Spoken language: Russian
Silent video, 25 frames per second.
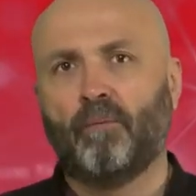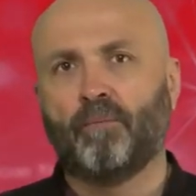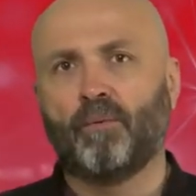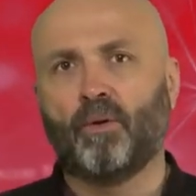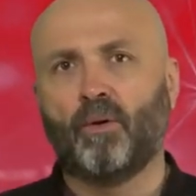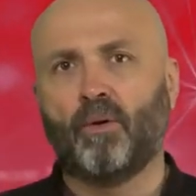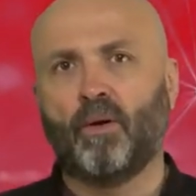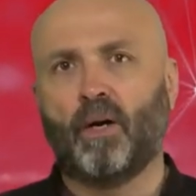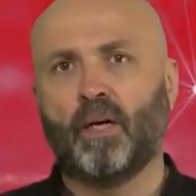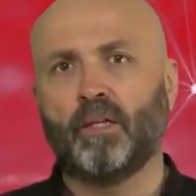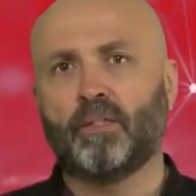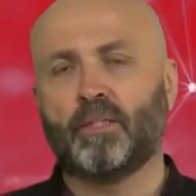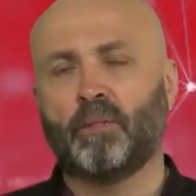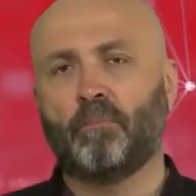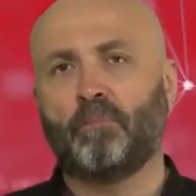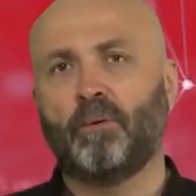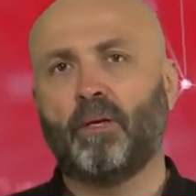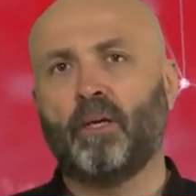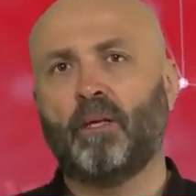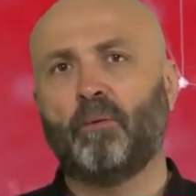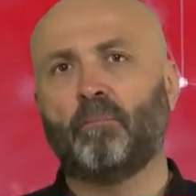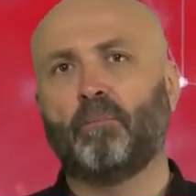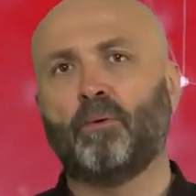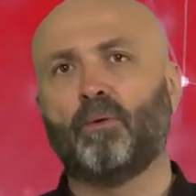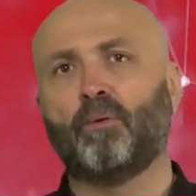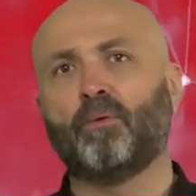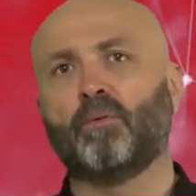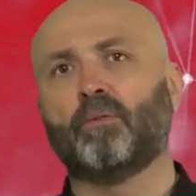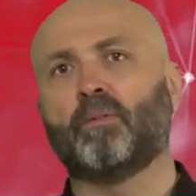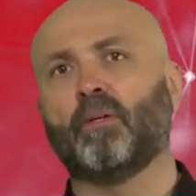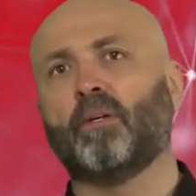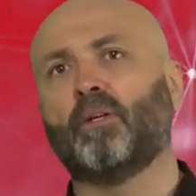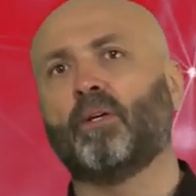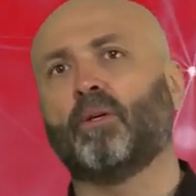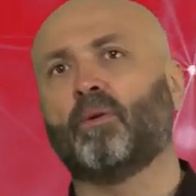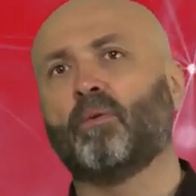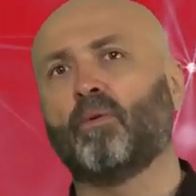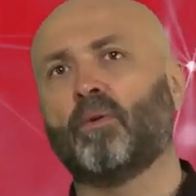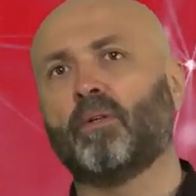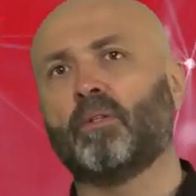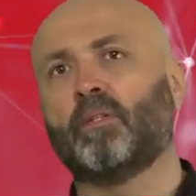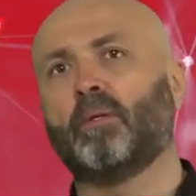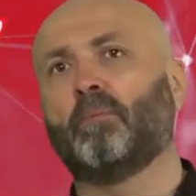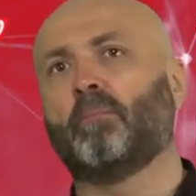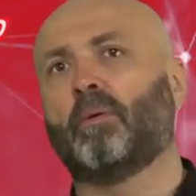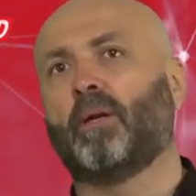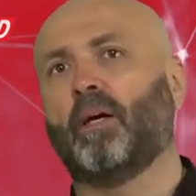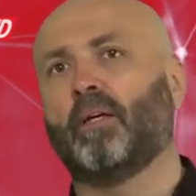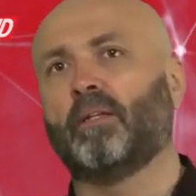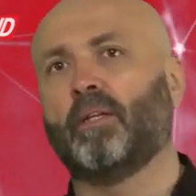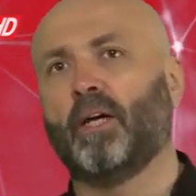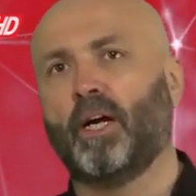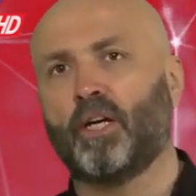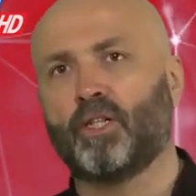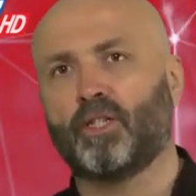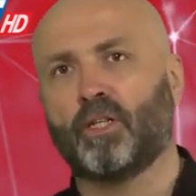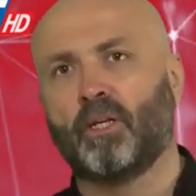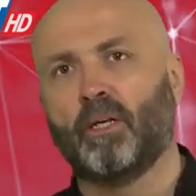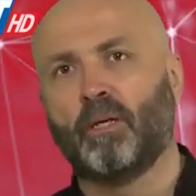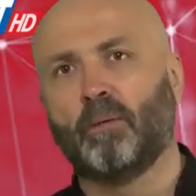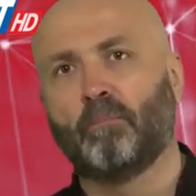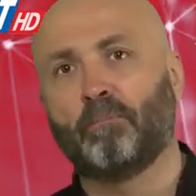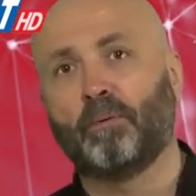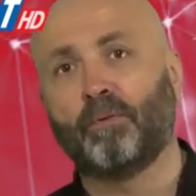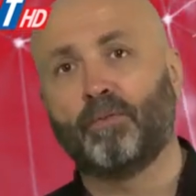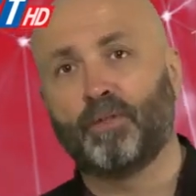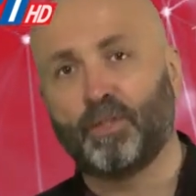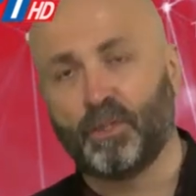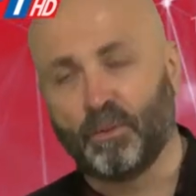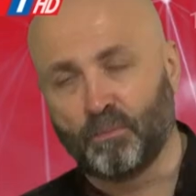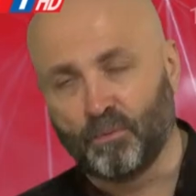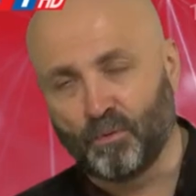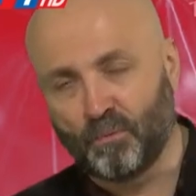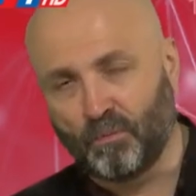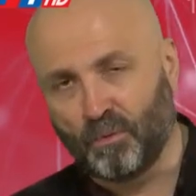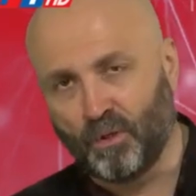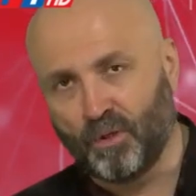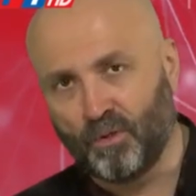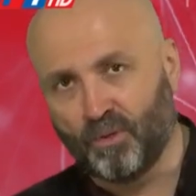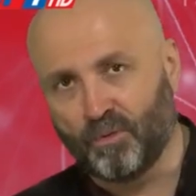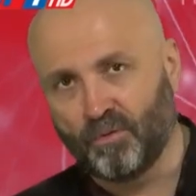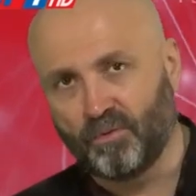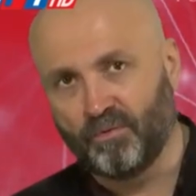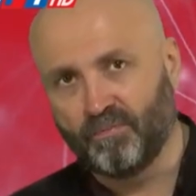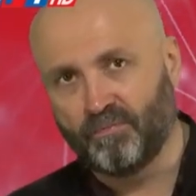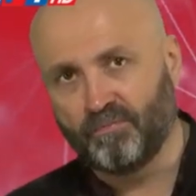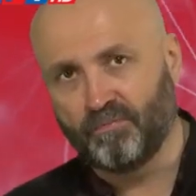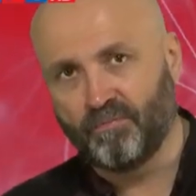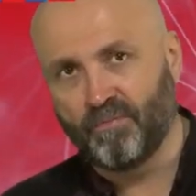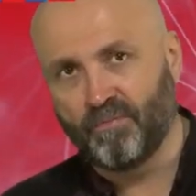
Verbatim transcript: Ну а теперь бьют рекорды продаж по всему миру.